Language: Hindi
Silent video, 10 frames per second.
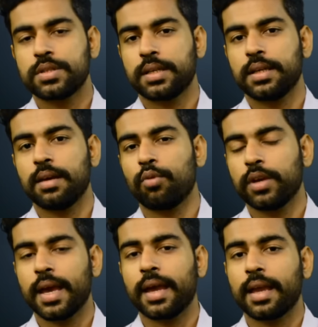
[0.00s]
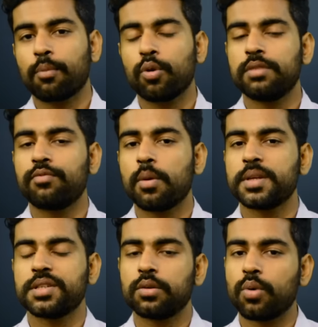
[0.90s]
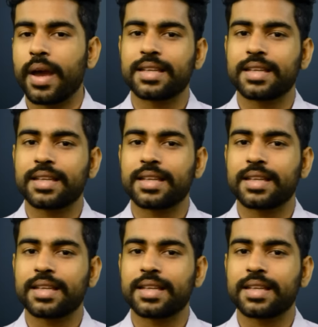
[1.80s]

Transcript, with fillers: सीखनी है वो ये है कि आपको इन्फॉर्मेशन को